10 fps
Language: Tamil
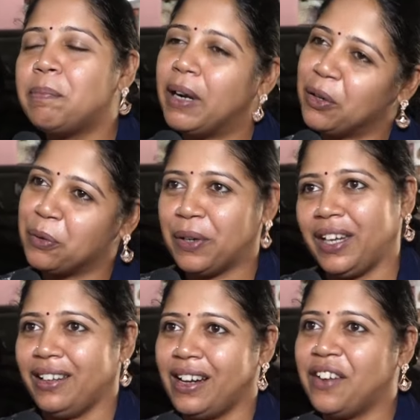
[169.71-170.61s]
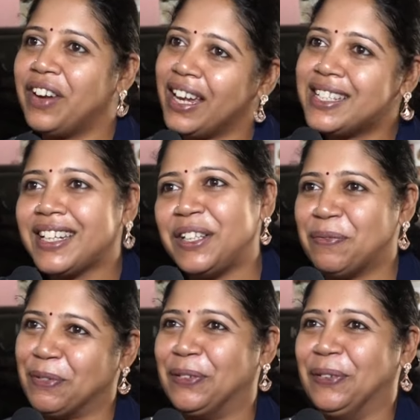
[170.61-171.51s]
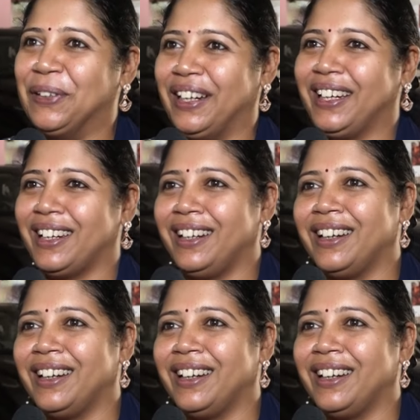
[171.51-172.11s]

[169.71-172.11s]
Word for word: பட் ஓகே அவர் ஏஜுக்கு இது போதும்னு நினைக்கிறேன்